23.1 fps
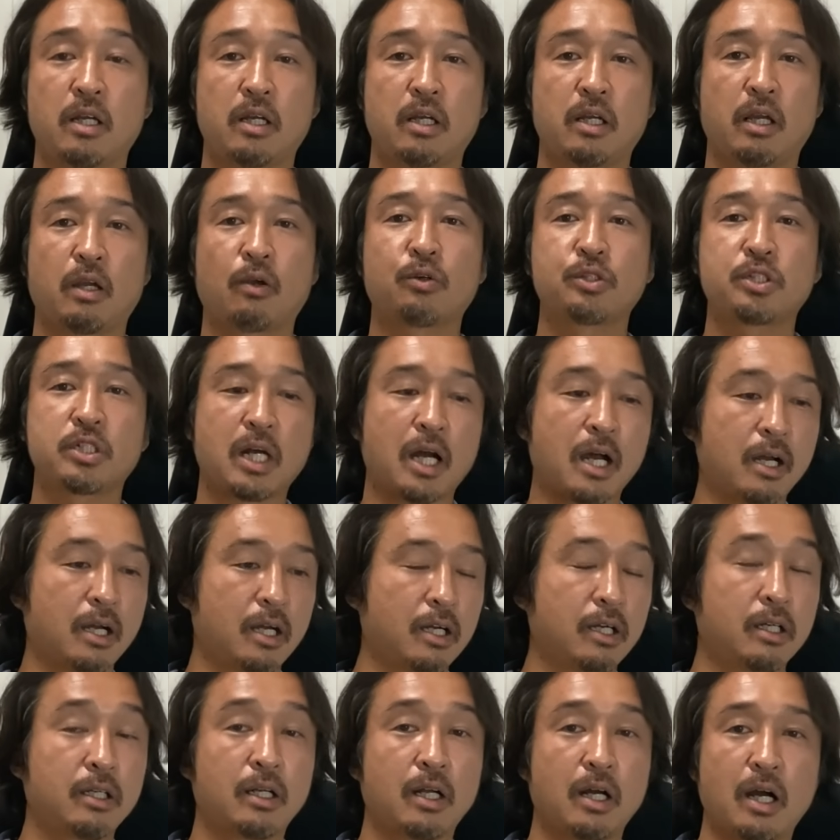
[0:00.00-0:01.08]
えこちら、
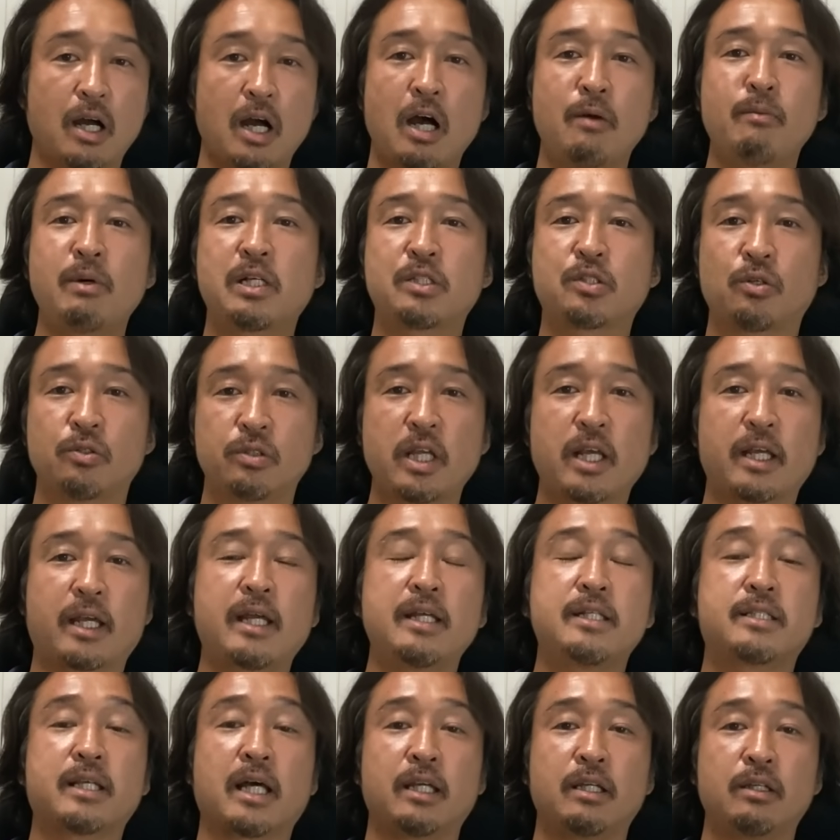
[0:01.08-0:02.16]
Amazon で
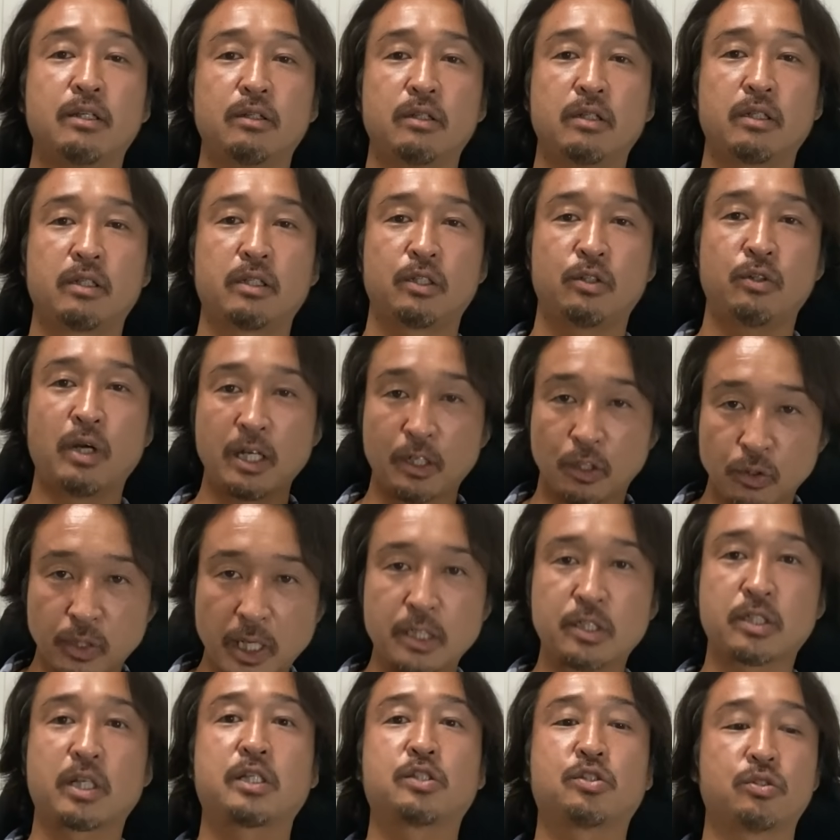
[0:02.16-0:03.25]
現在予約受
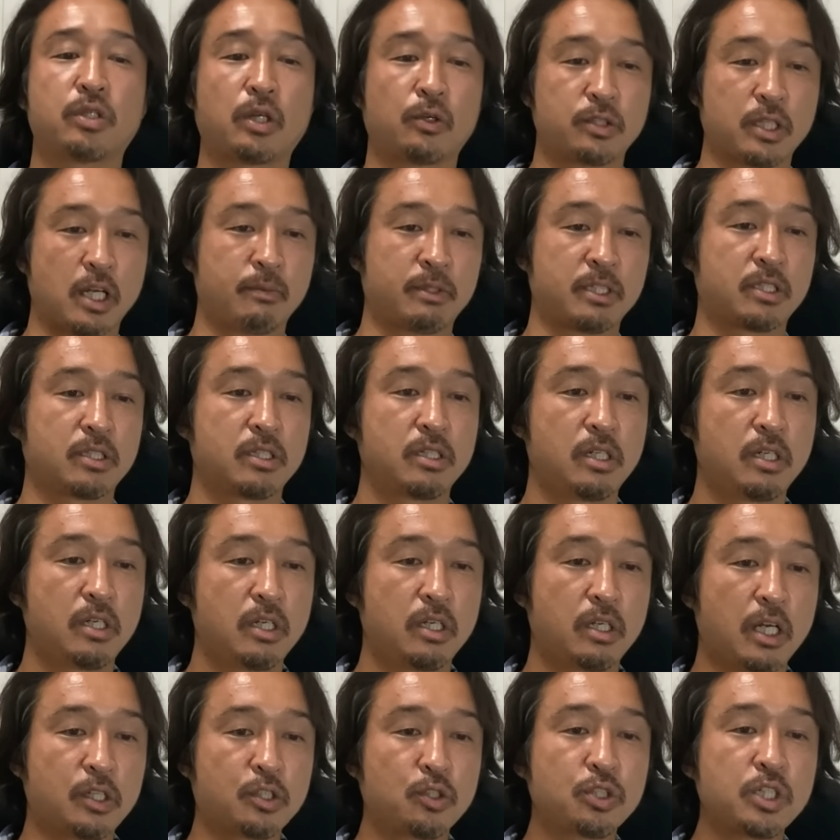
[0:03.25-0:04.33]
付中でございます。
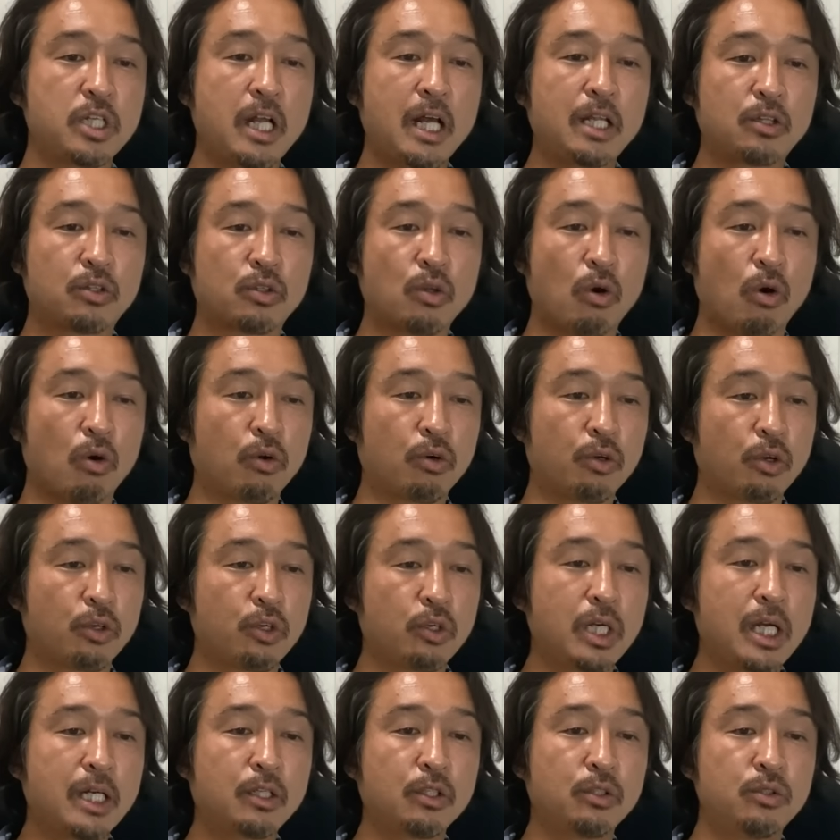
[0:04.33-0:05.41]
えそしてなんと、この
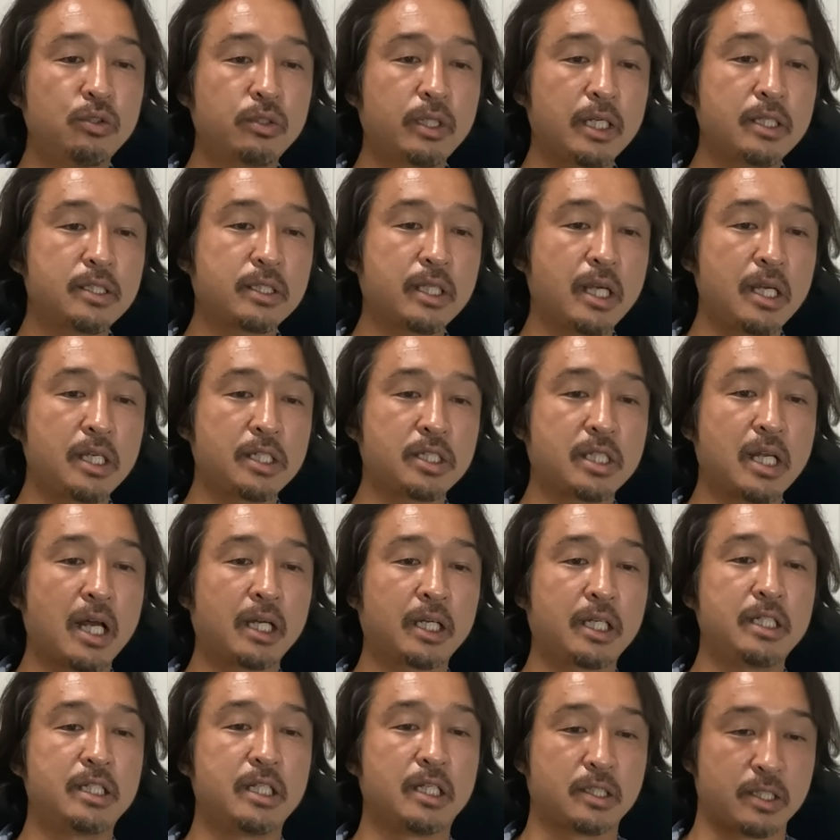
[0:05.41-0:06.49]
予約受付した
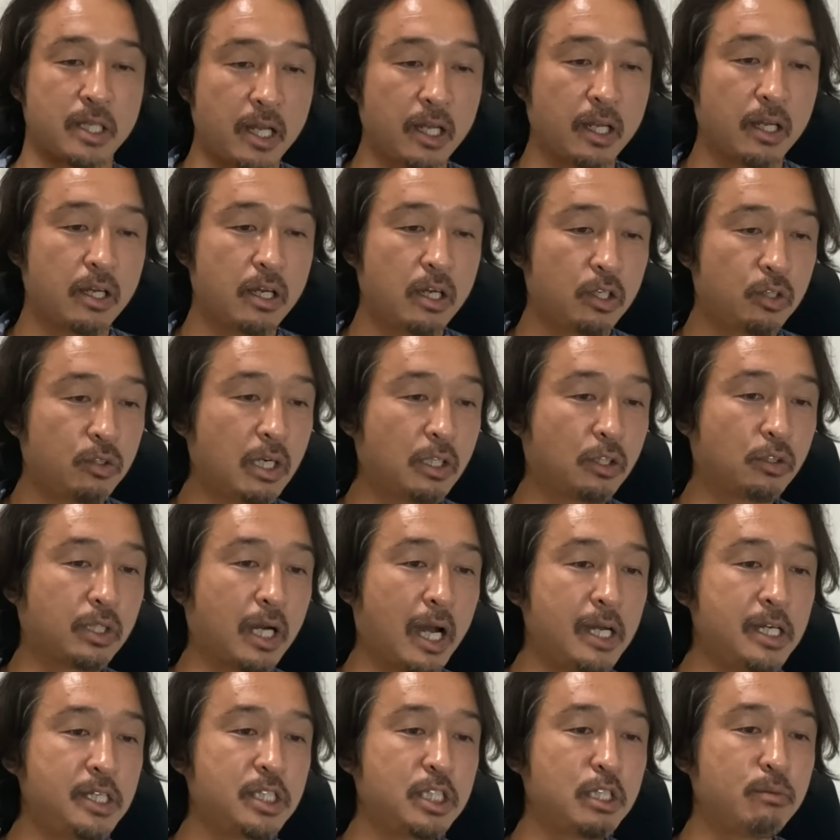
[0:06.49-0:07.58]
日にですね、予約
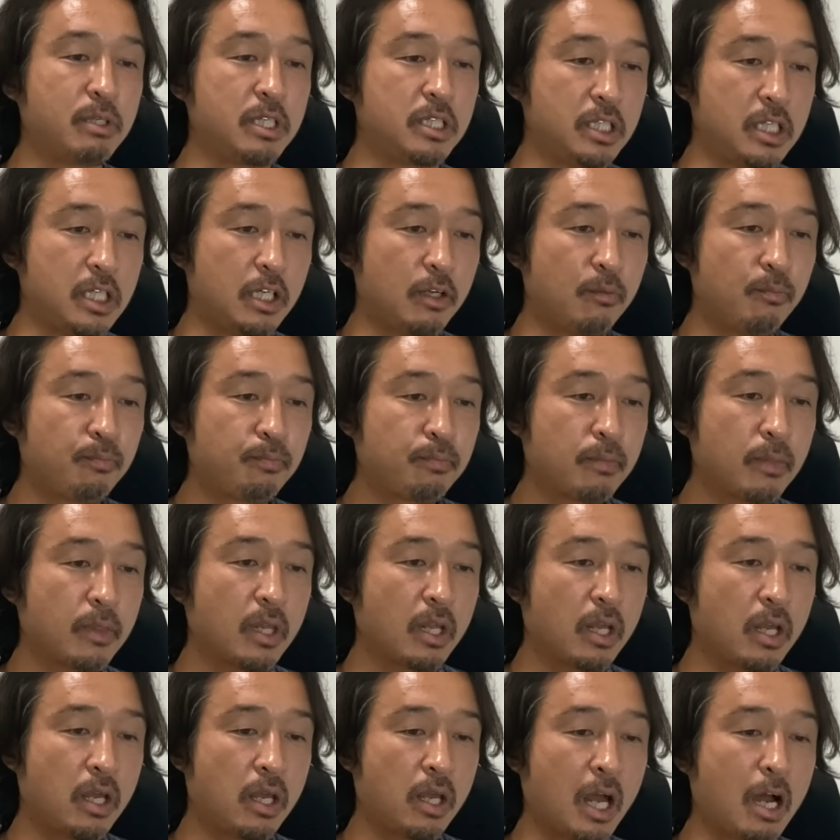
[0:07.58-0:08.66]
開始日に、
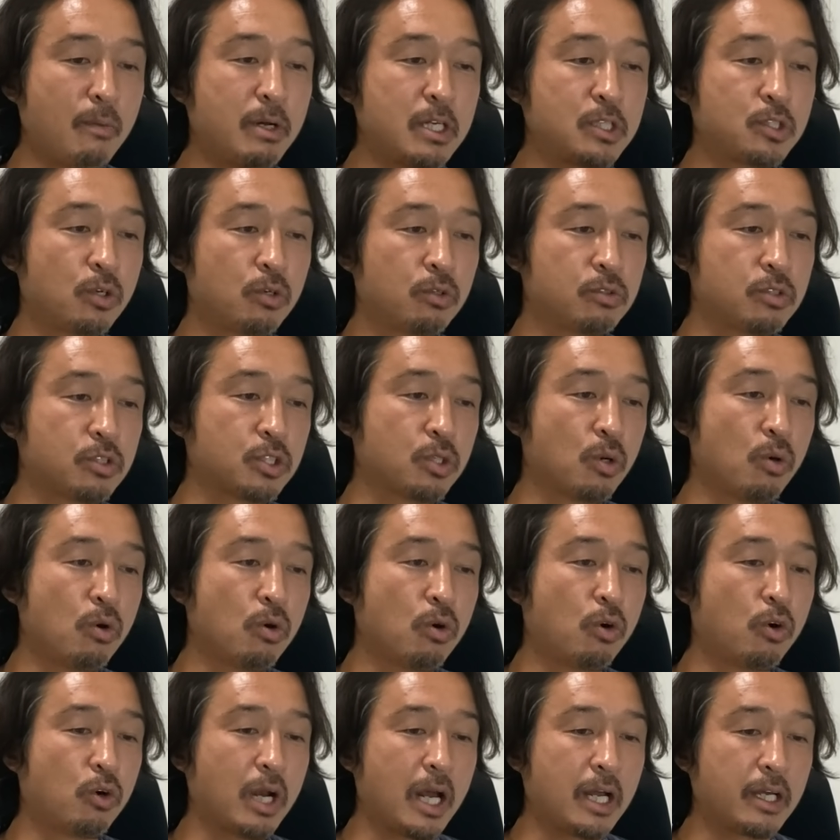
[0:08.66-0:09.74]
えー、Amazon 総
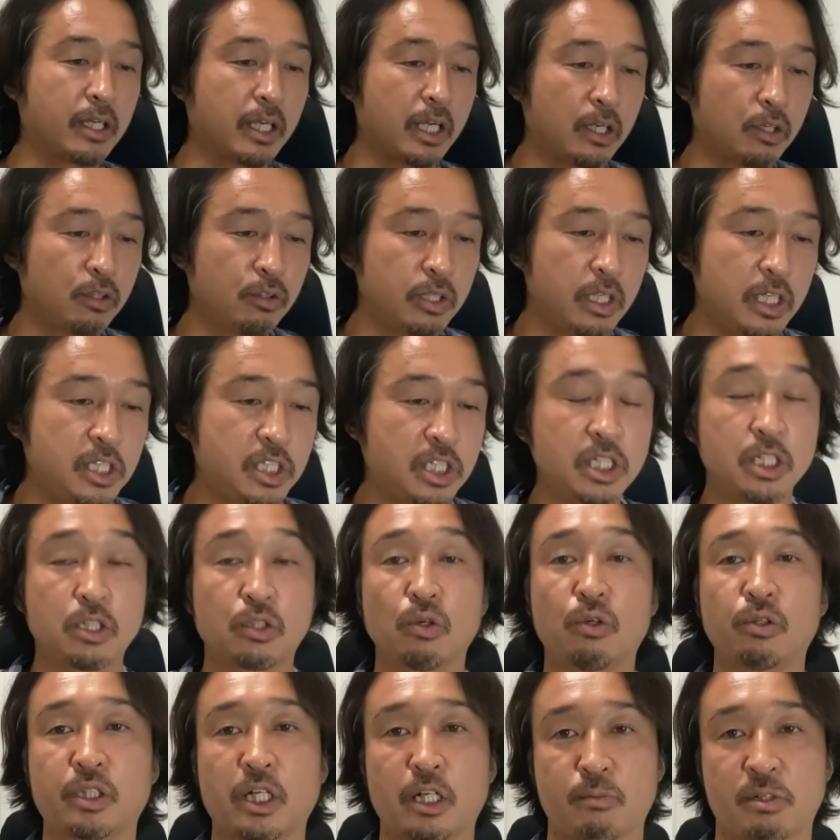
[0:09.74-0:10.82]
合ランキング1位
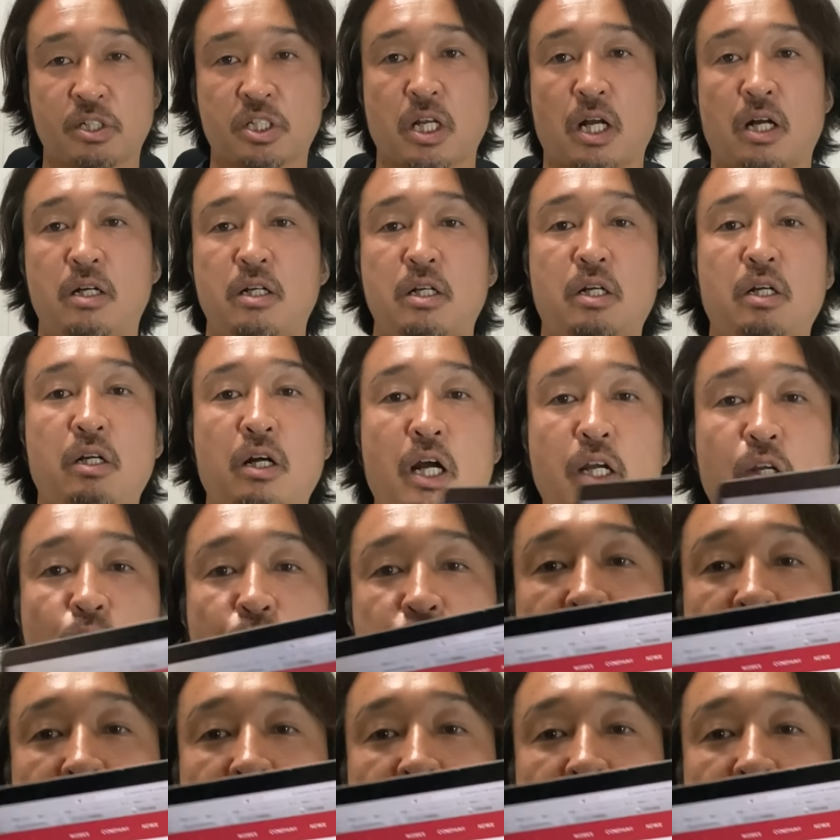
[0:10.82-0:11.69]
となりました。はい、こ